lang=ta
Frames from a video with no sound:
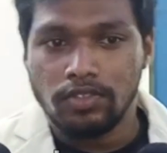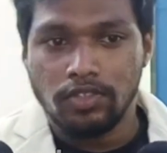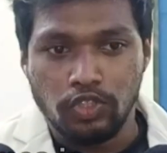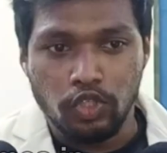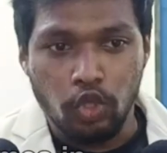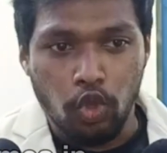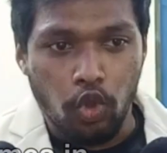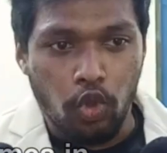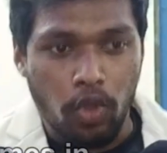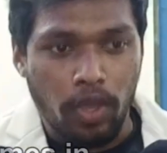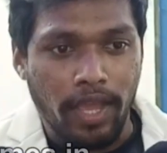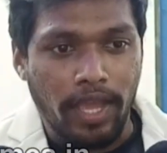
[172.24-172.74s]

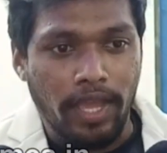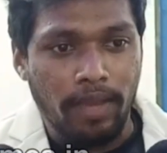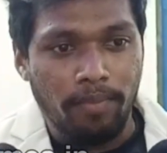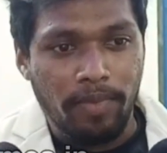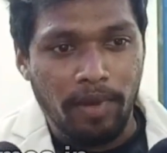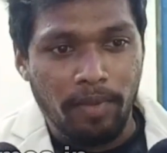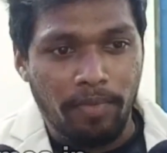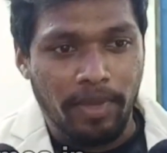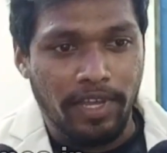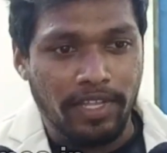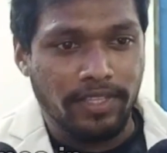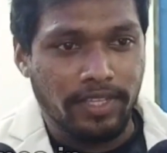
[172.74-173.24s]
ஸோ
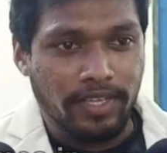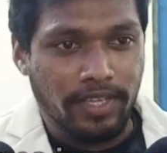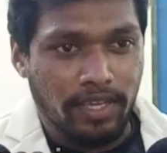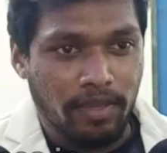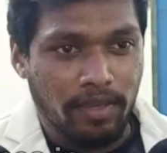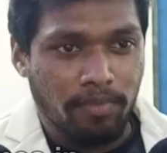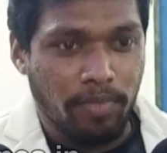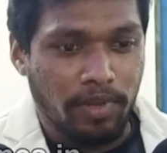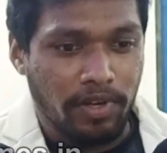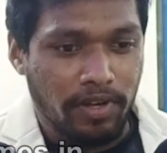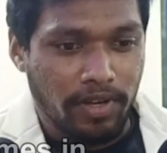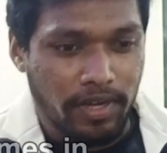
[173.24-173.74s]
ஆப்பில் பார்த்தீங்க
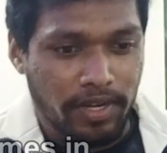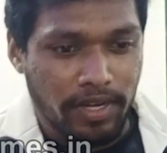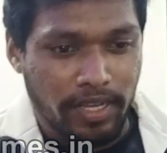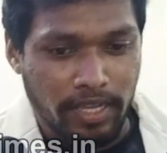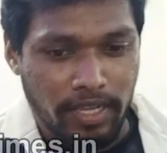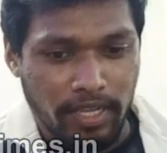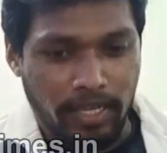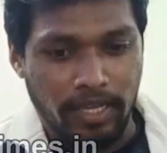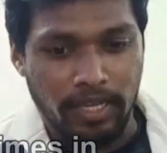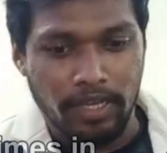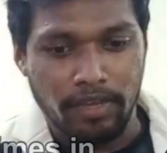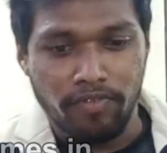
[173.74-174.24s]
அப்படின்னா
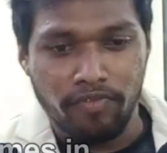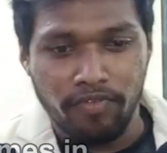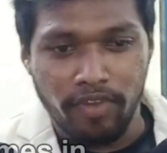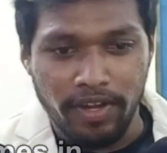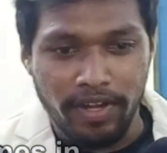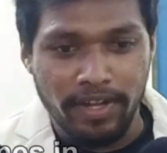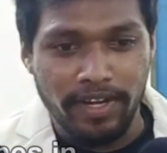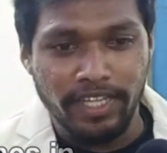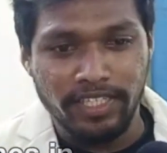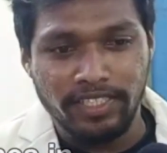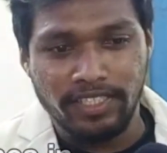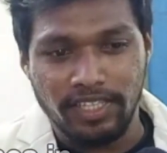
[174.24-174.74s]
நீங்கள்
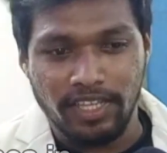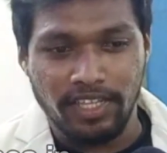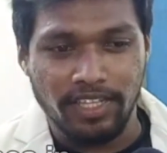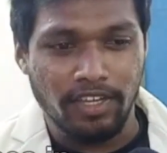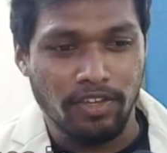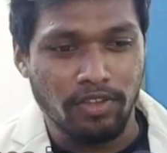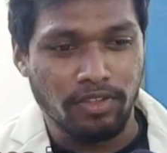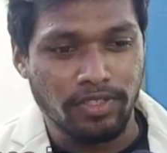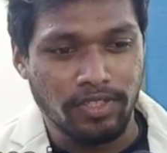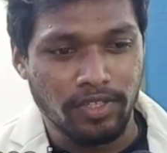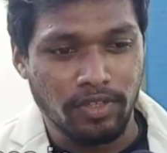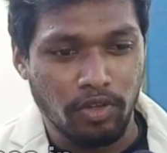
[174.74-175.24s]
ஃபண்ட்
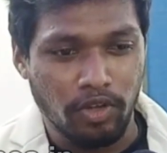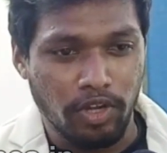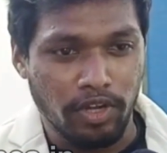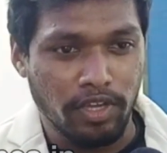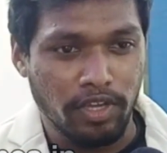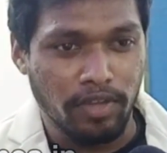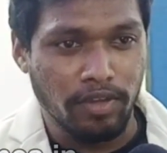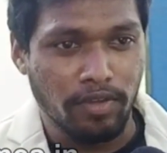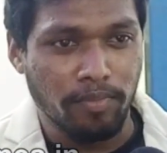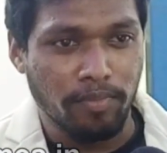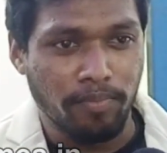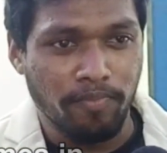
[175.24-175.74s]
அதாவது ஒரு
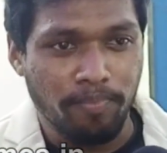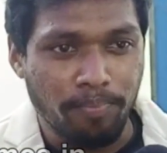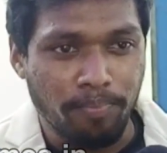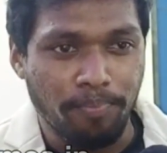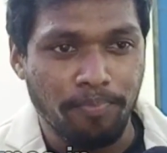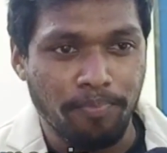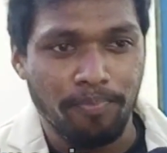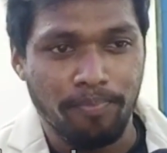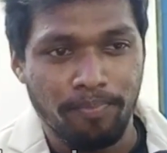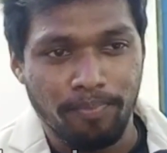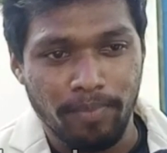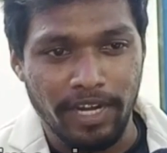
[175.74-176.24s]

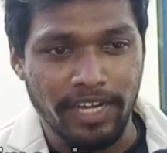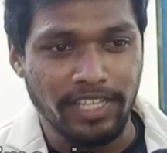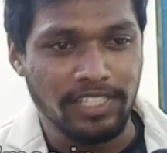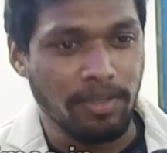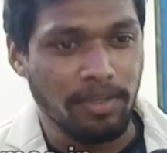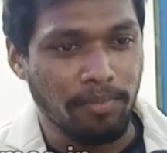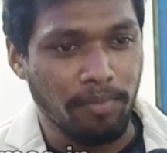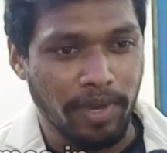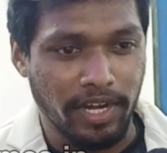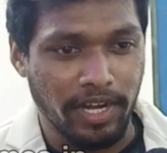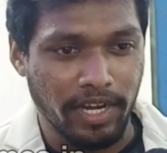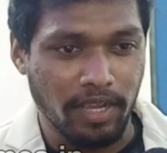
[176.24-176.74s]
மணி
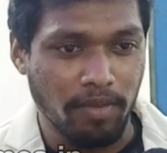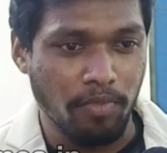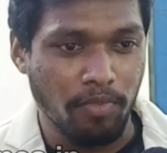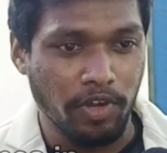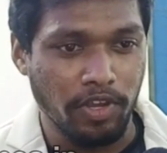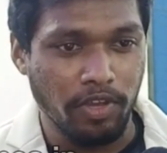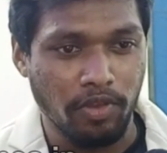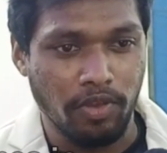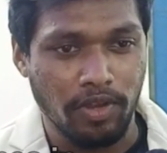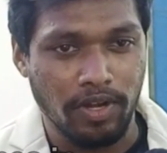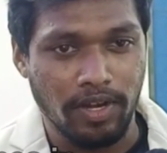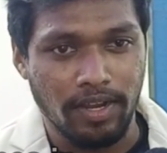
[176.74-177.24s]
சம்பாதிக்க
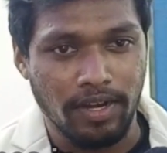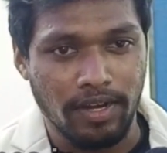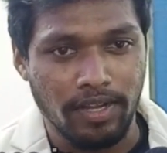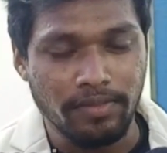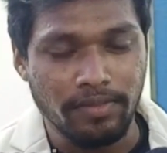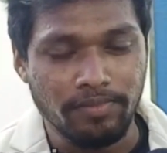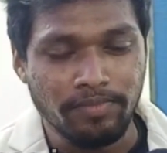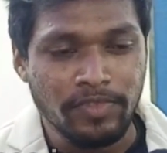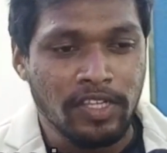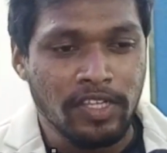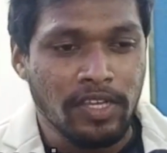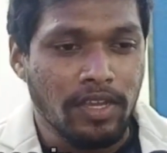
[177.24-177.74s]
முடியும் உங்களால்
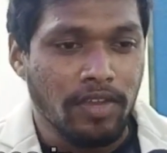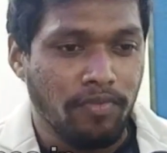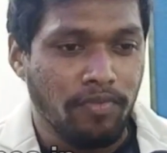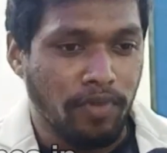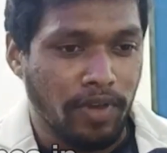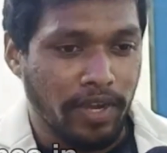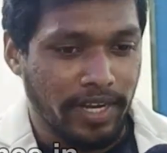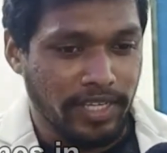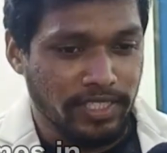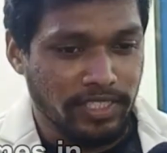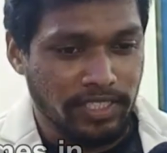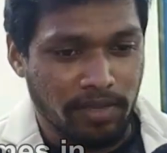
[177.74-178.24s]

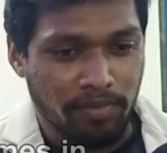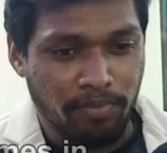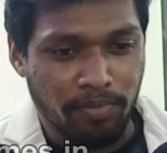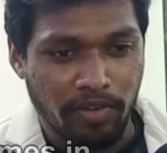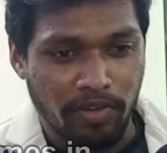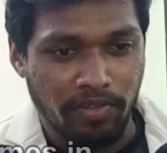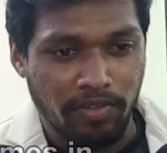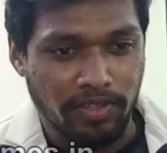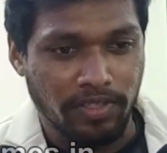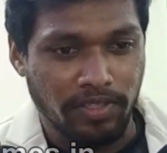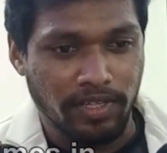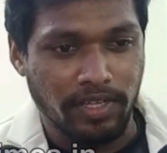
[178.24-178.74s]
ஃபார் எக்ஸாம்பிள்
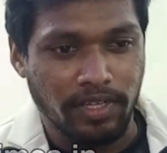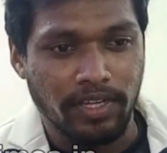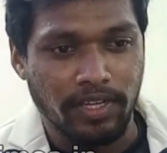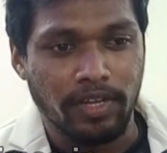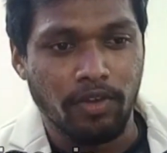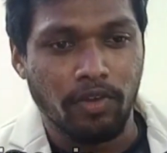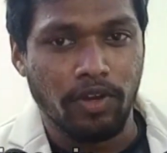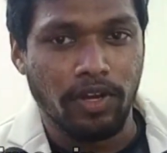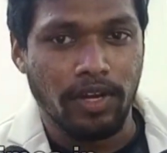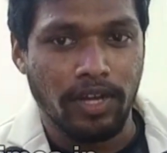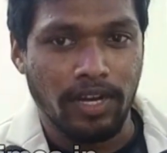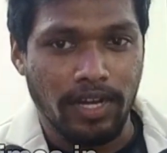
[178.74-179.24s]
வந்துட்டு
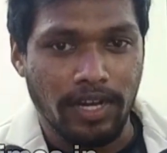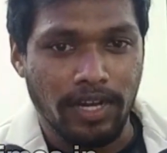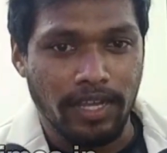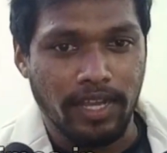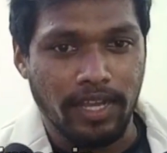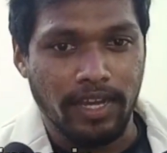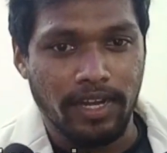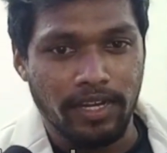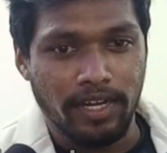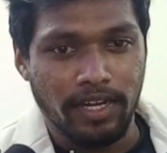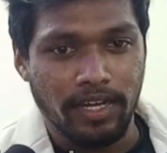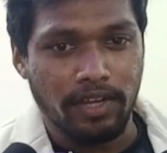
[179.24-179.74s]
ஒரு நல்ல
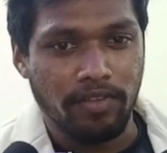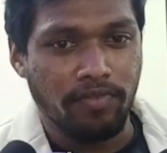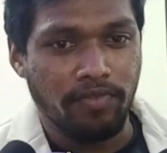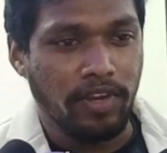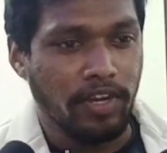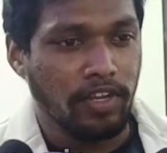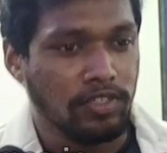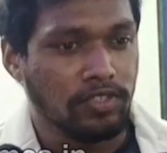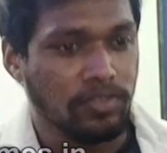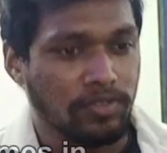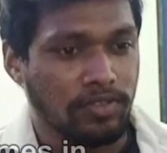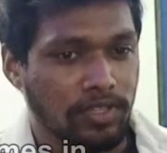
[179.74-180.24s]
கண்டென்ட்
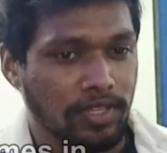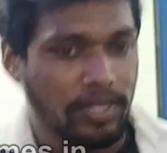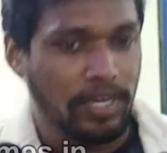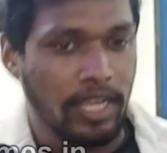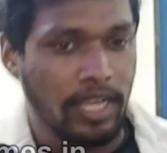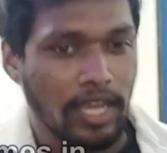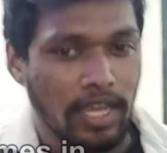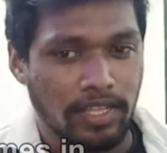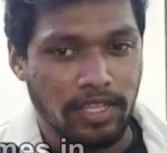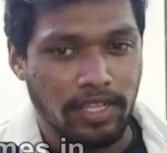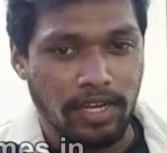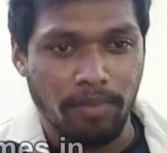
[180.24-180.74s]
வீடியோஸ் வந்து
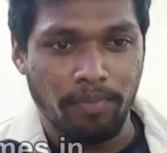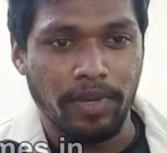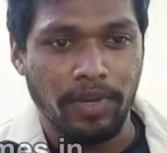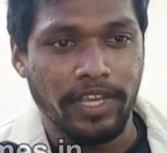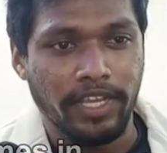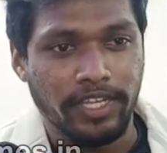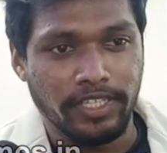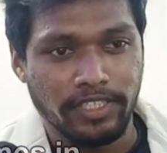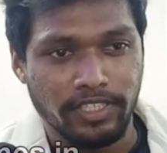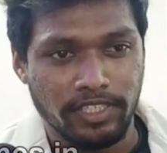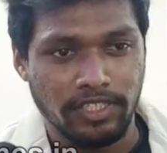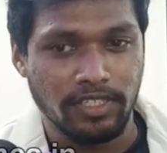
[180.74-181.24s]
நீங்கள் அதர்
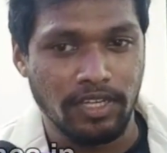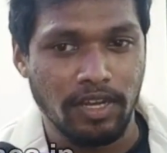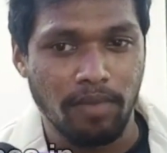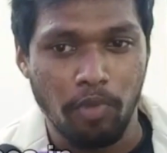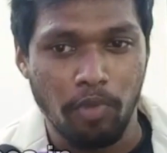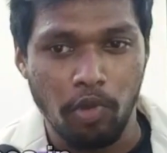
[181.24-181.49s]
அப்ளிகேஷனில்